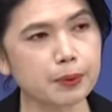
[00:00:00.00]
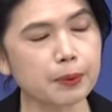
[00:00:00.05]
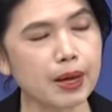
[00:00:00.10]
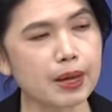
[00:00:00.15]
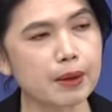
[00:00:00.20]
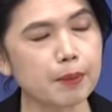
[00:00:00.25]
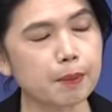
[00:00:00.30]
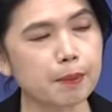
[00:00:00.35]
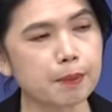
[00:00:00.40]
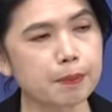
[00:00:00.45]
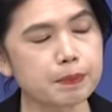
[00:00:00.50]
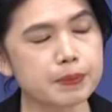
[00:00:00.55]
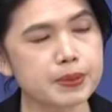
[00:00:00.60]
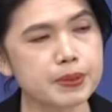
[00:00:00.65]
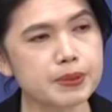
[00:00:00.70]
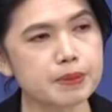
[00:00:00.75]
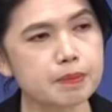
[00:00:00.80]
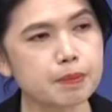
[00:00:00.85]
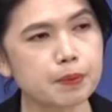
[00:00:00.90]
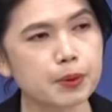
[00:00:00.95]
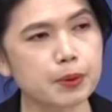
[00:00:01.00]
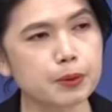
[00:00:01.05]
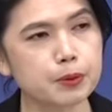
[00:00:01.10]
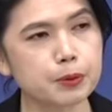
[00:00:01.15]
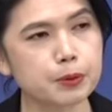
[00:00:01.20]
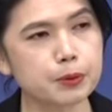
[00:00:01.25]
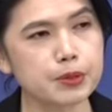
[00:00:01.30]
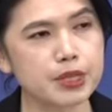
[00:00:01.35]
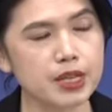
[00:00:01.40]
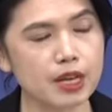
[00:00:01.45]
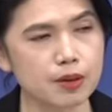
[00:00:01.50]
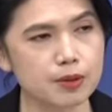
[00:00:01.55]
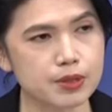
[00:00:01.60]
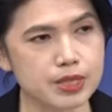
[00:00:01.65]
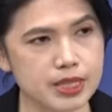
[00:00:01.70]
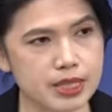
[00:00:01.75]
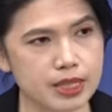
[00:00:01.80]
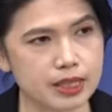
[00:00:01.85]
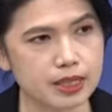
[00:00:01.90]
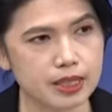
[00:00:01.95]
断谋独挑
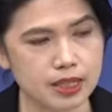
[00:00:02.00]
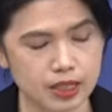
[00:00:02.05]
衅，